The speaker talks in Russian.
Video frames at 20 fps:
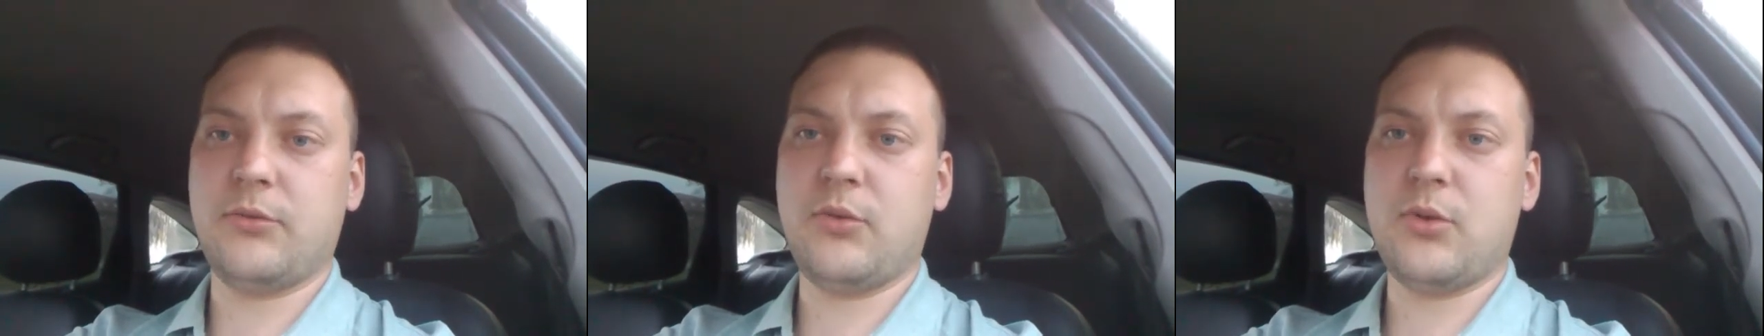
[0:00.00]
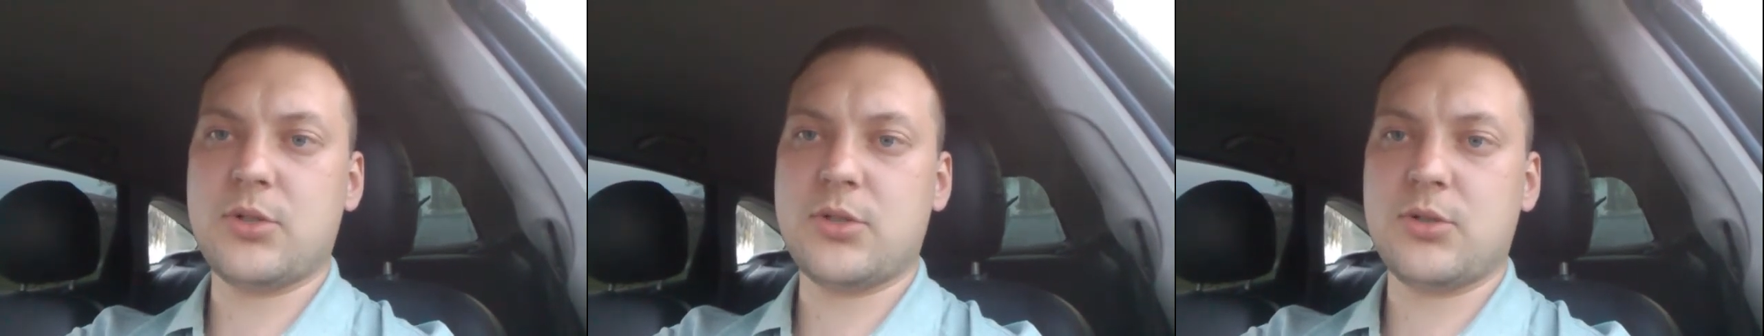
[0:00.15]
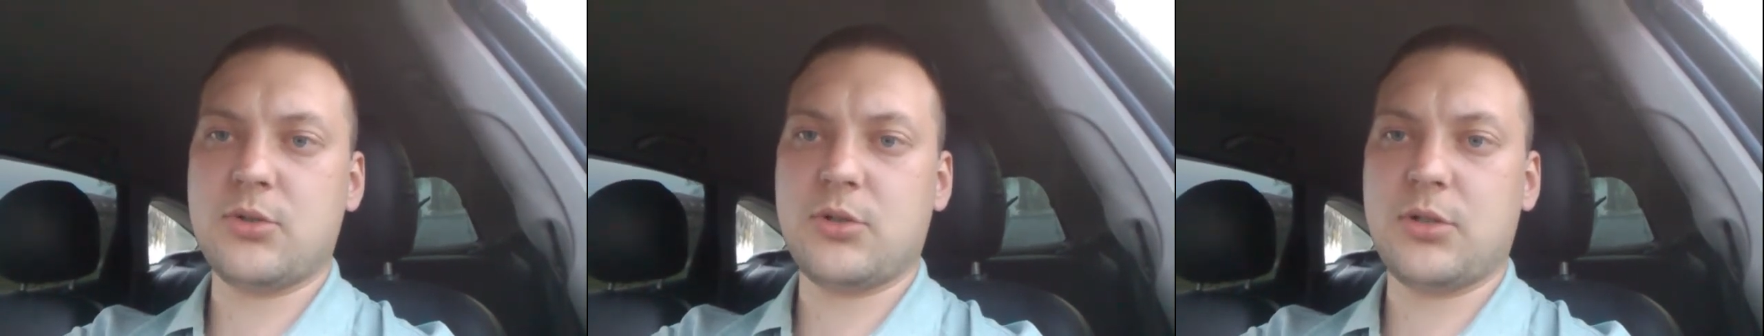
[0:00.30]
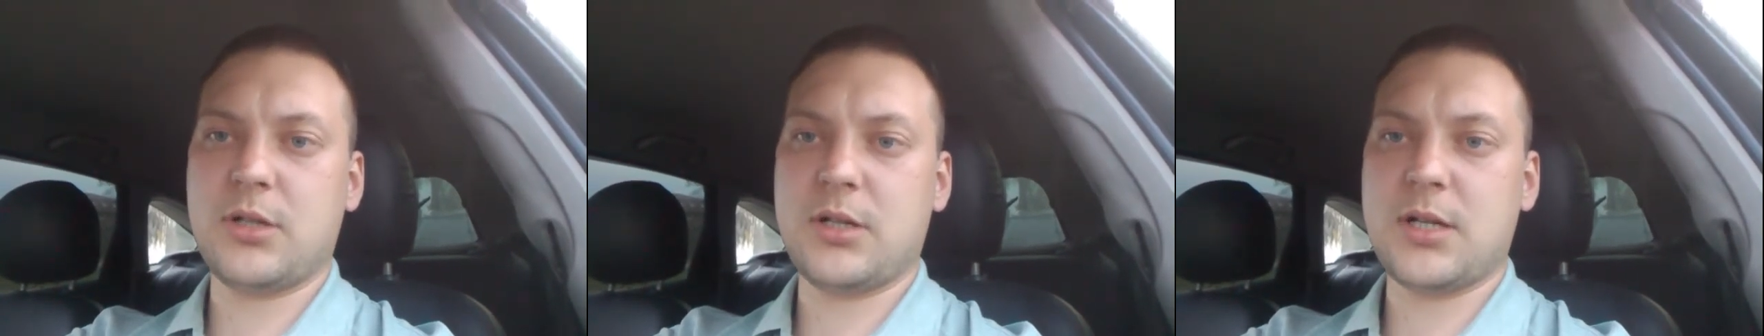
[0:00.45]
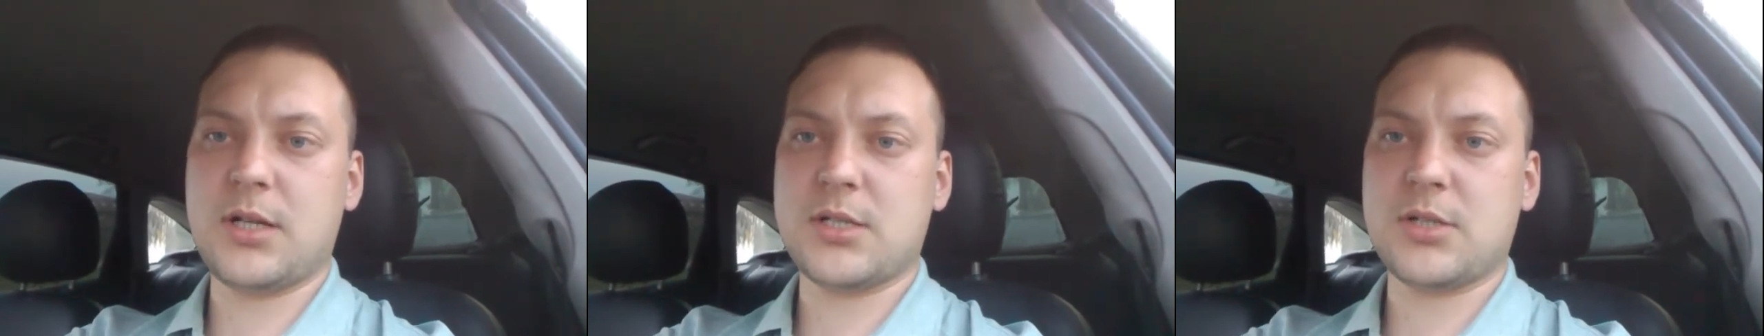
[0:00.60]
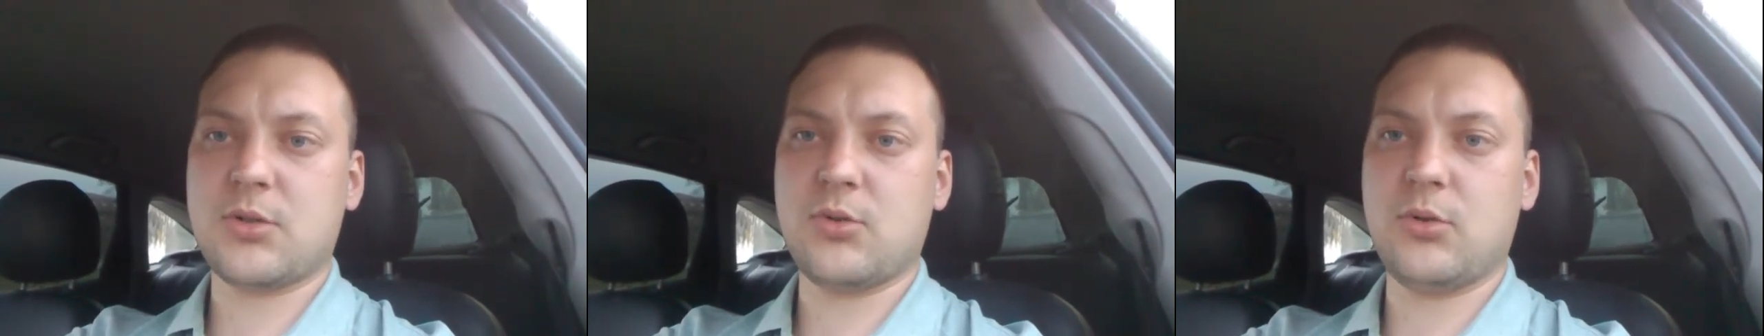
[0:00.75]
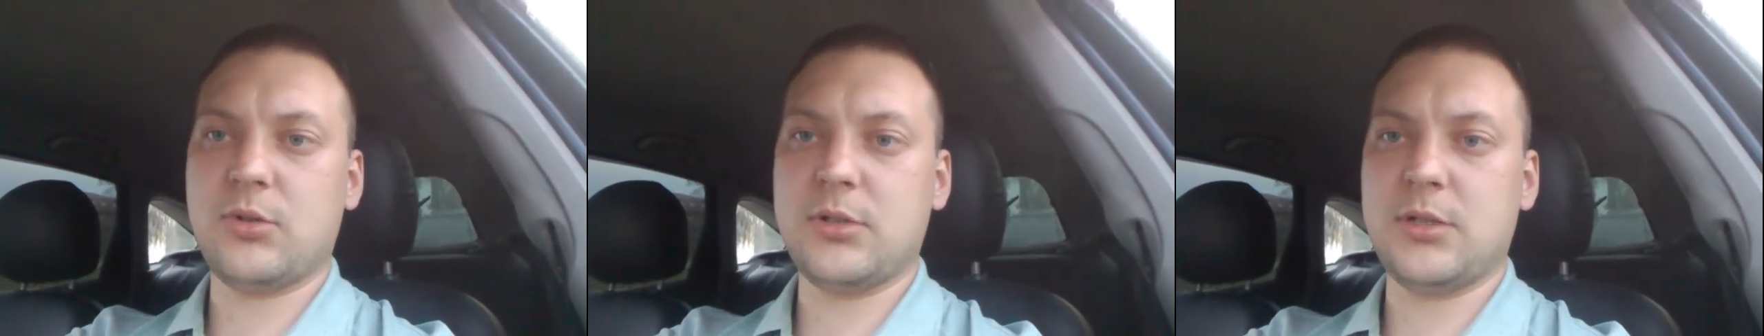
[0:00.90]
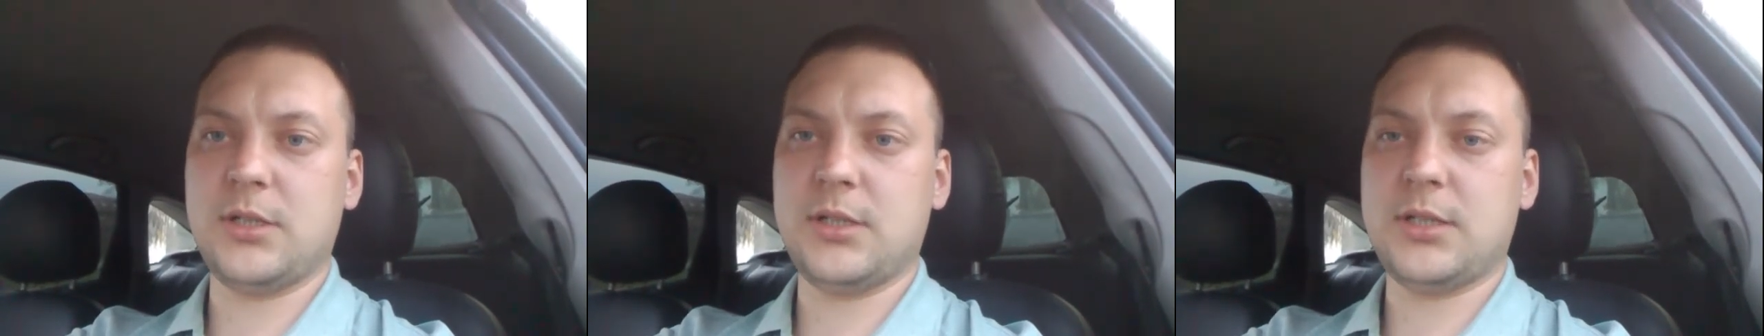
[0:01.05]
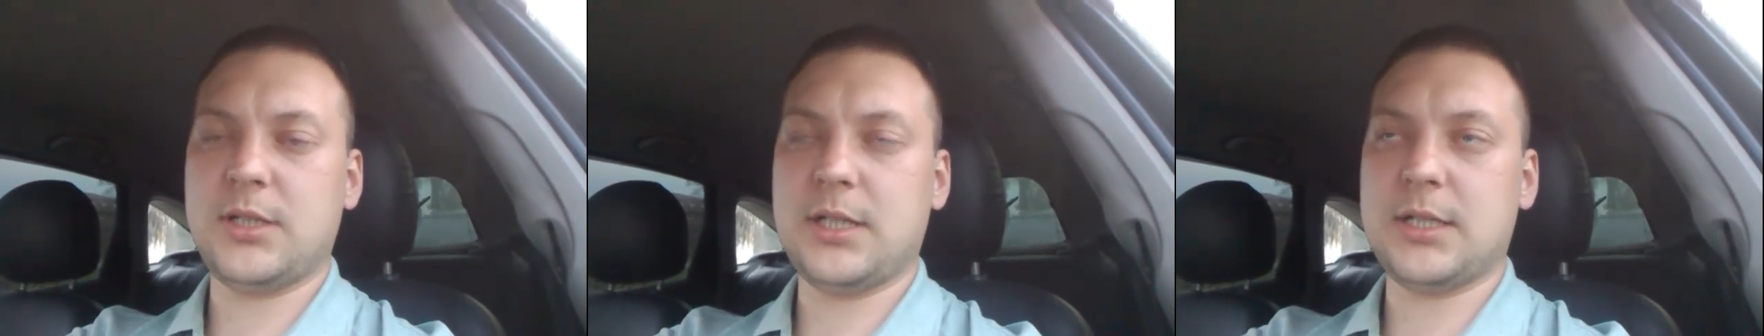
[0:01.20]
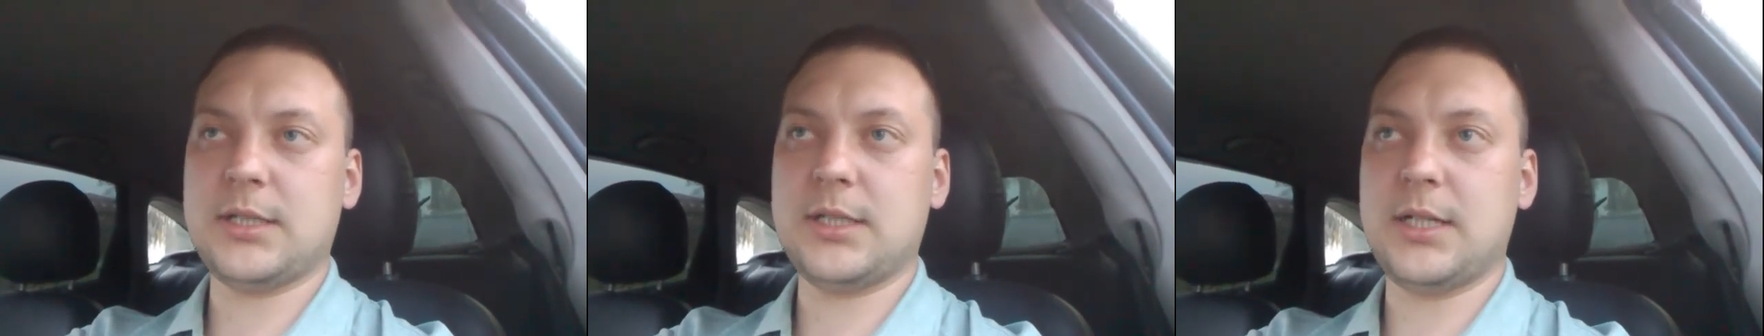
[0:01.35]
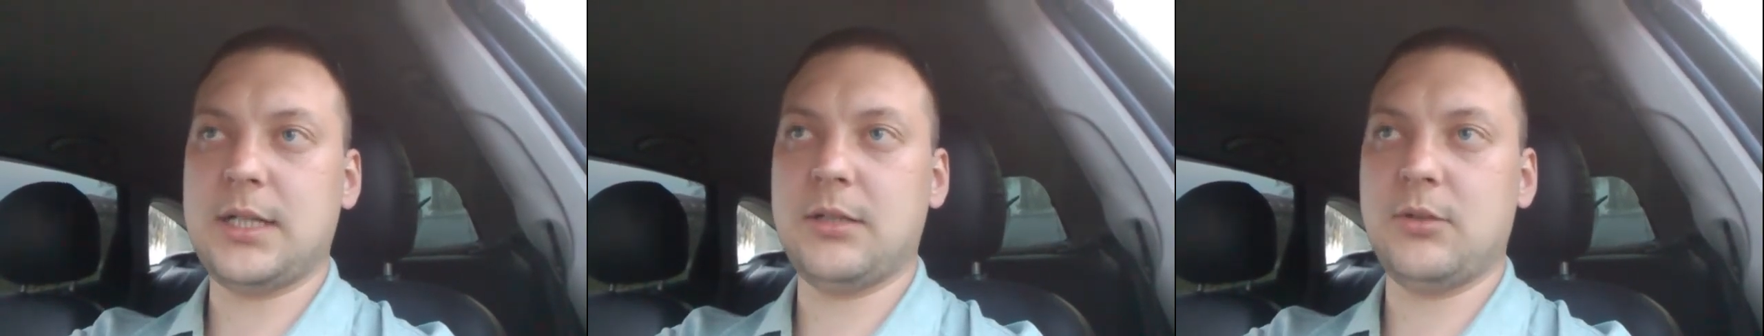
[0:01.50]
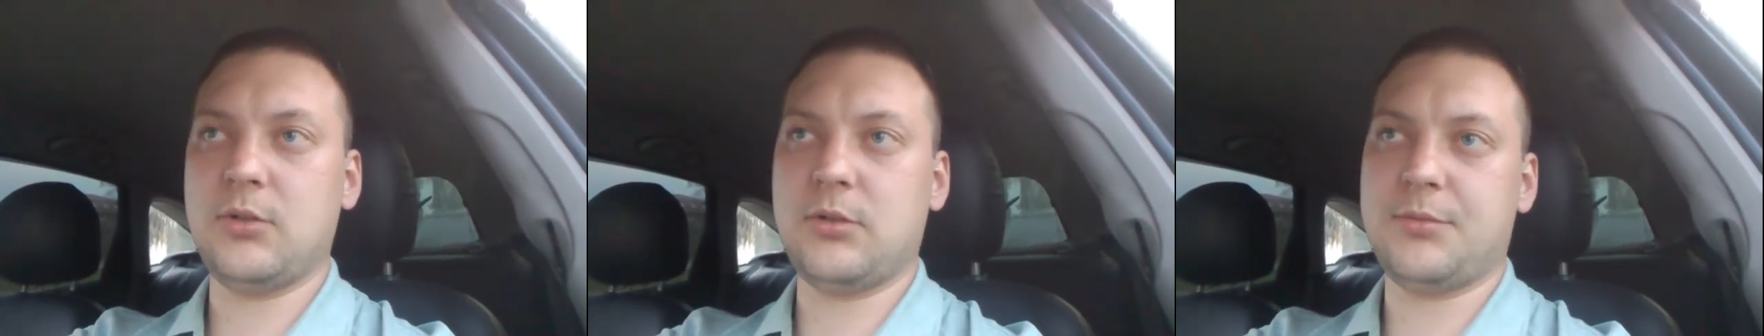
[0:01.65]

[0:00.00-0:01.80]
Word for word: воздуха расхода и так далее,